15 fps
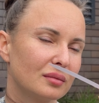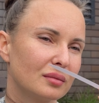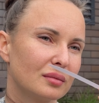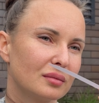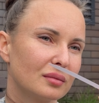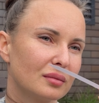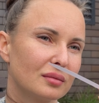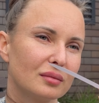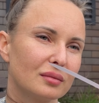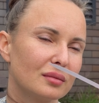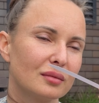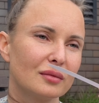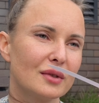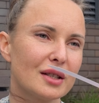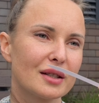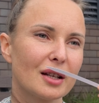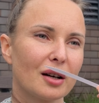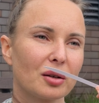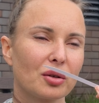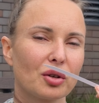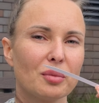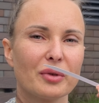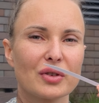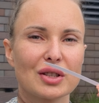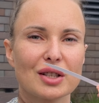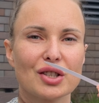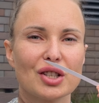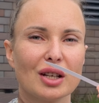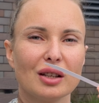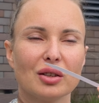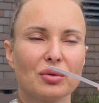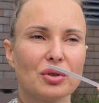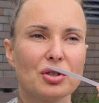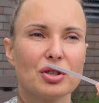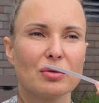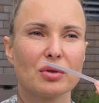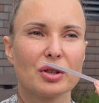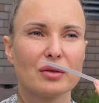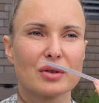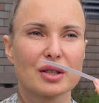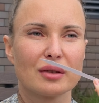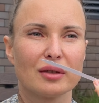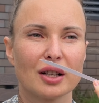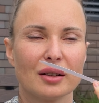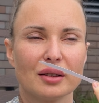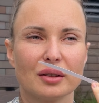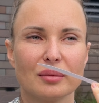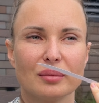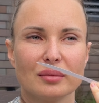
Не знаю, кроме восхищения он ничего не вызывает.